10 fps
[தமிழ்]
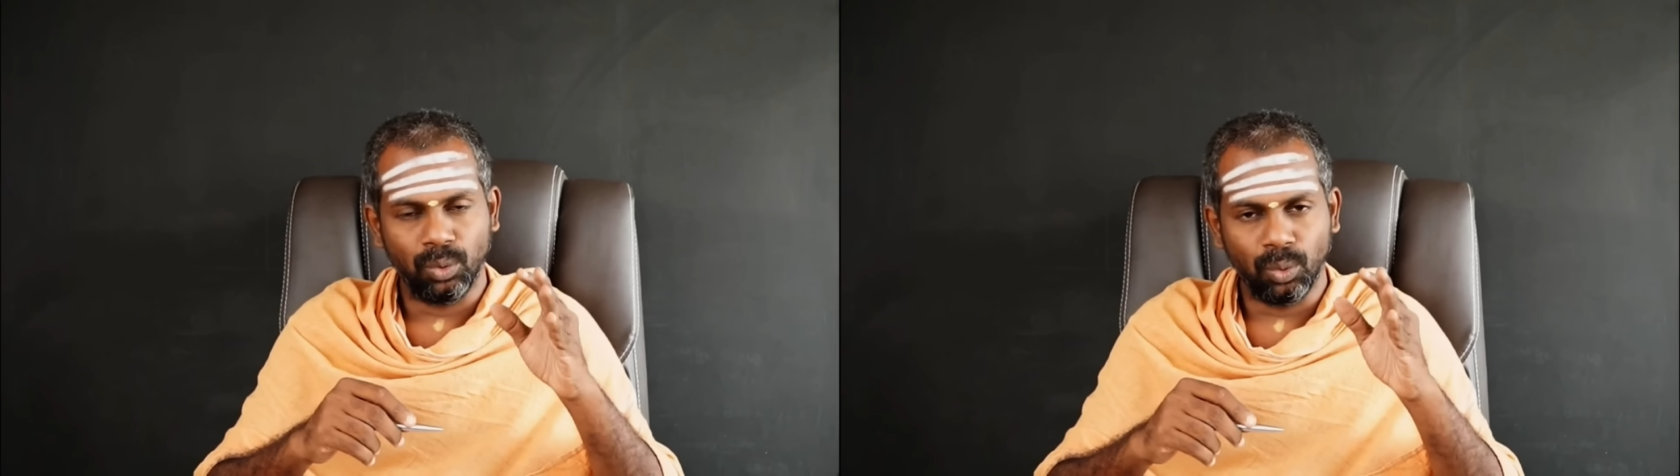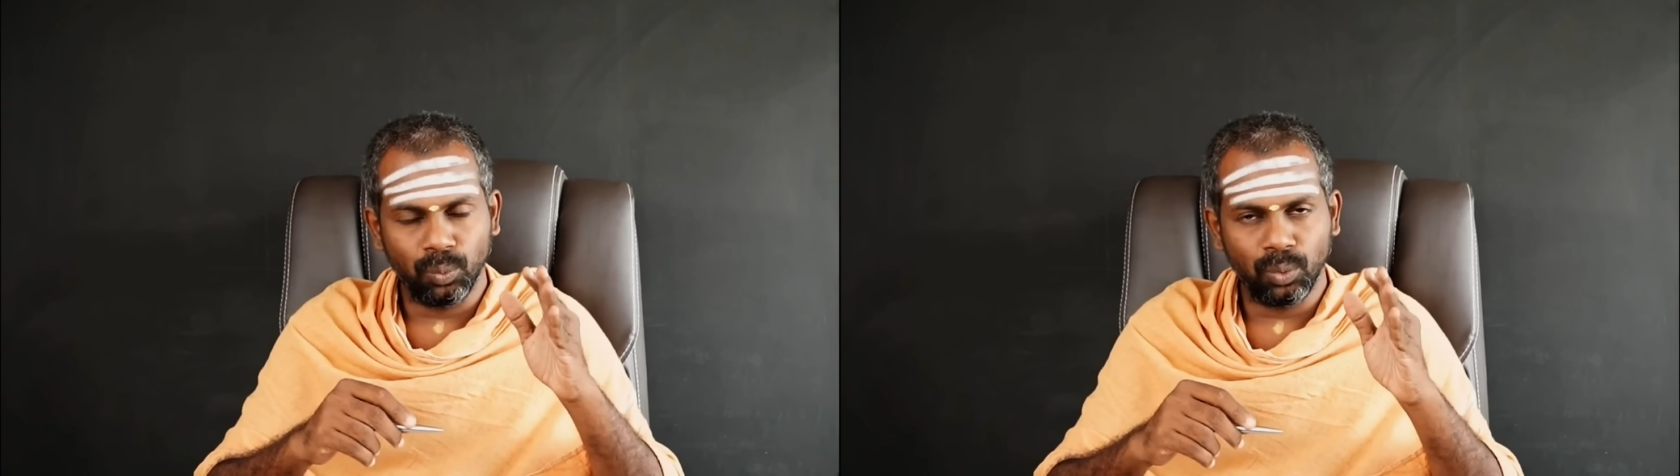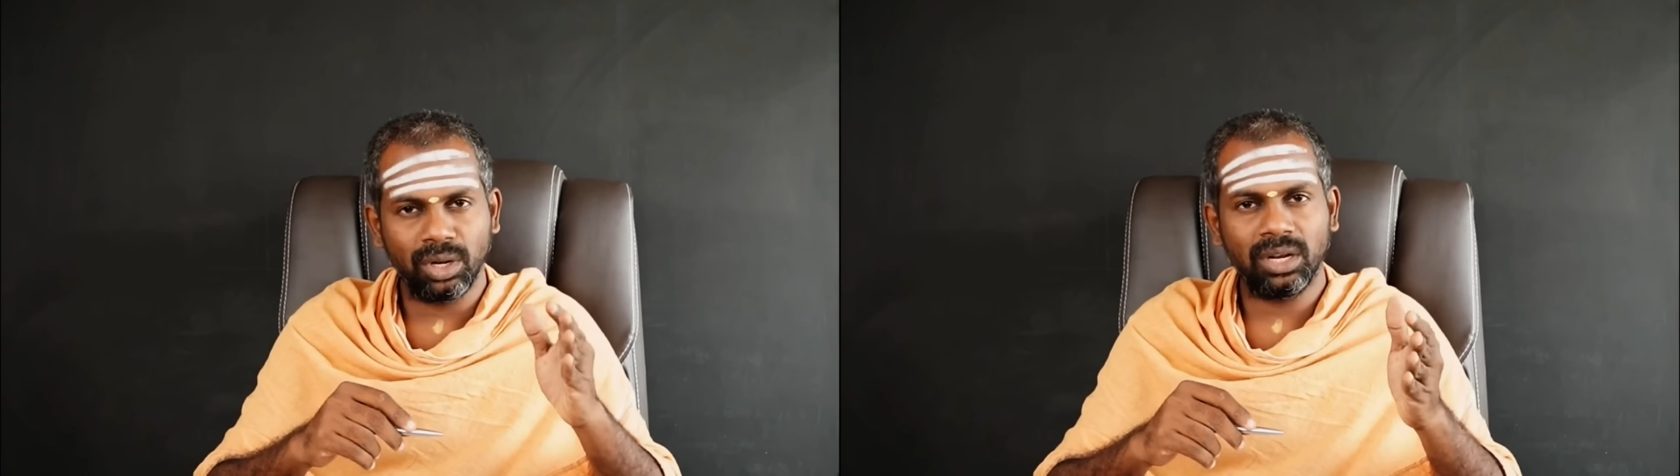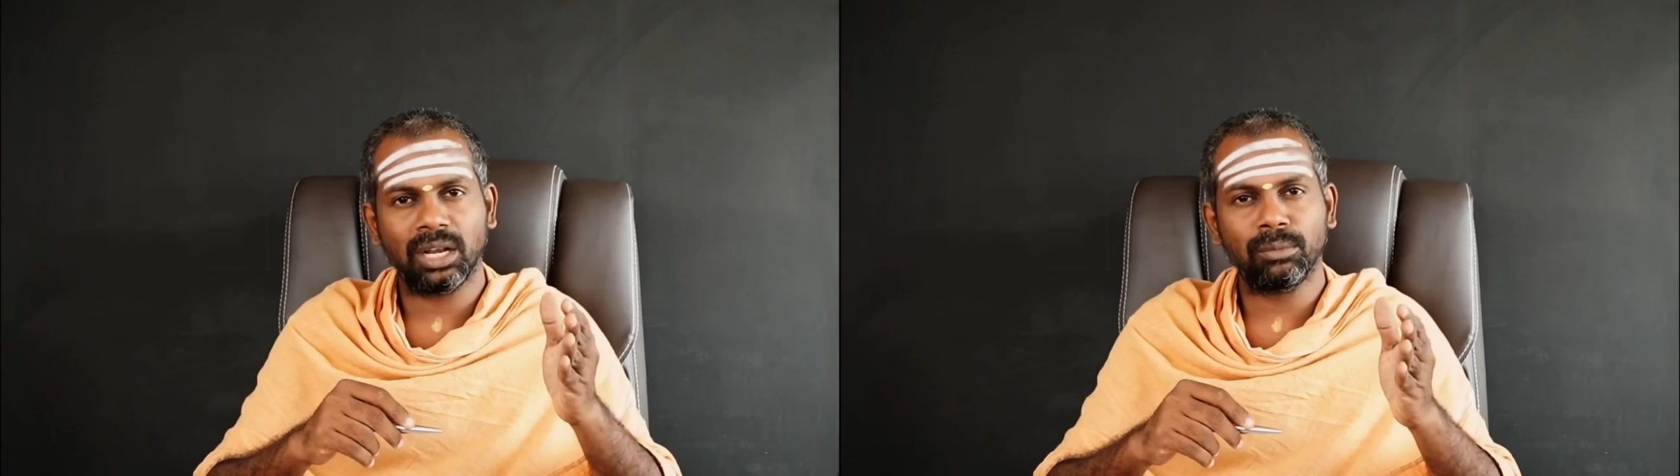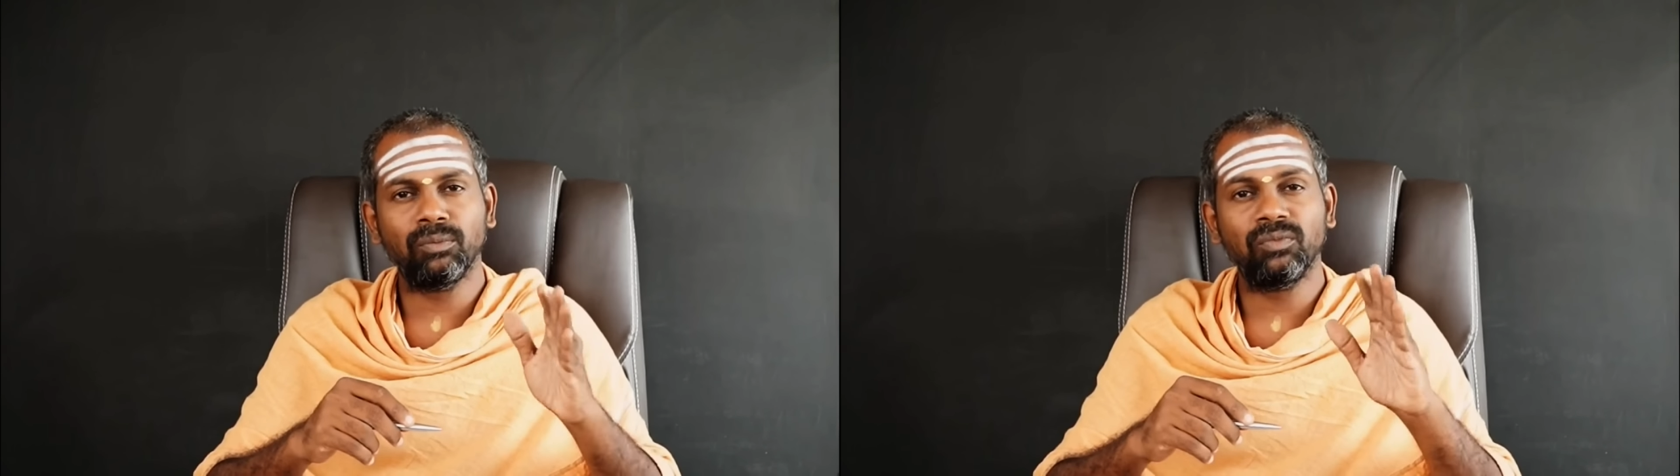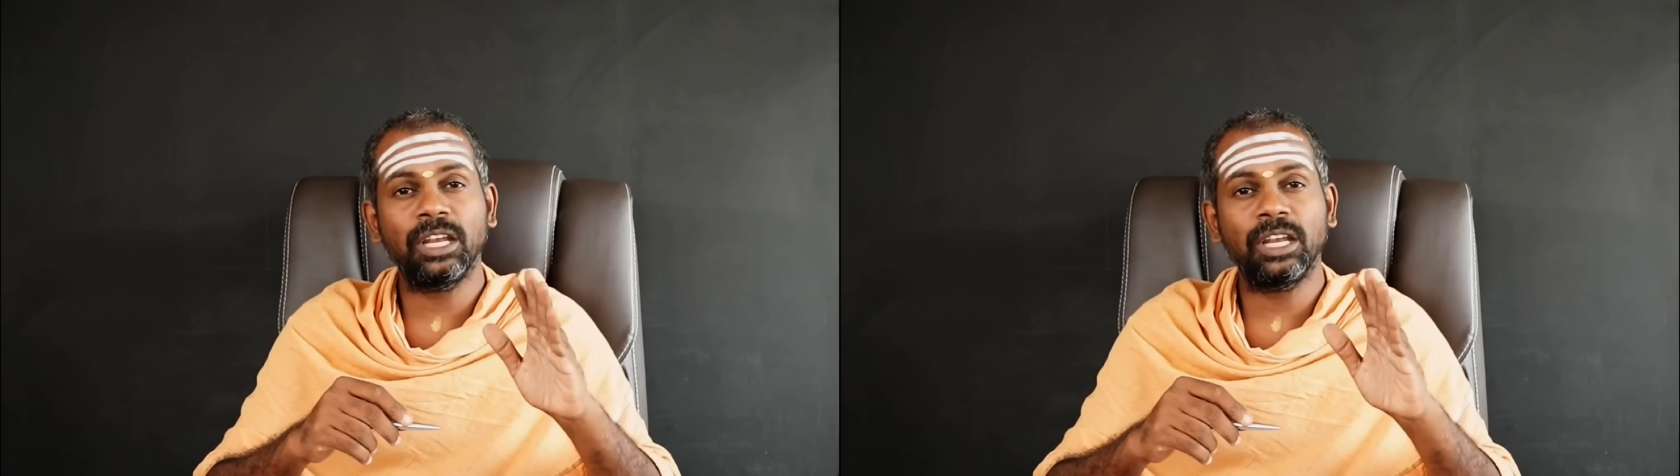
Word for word: ஒவ்வொரு கணமும்